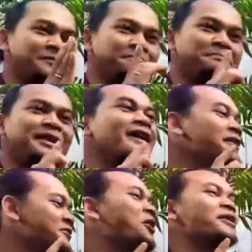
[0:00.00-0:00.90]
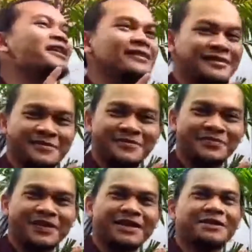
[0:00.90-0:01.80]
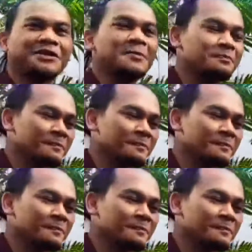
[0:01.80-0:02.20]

berakhir zong nih, kan gitu.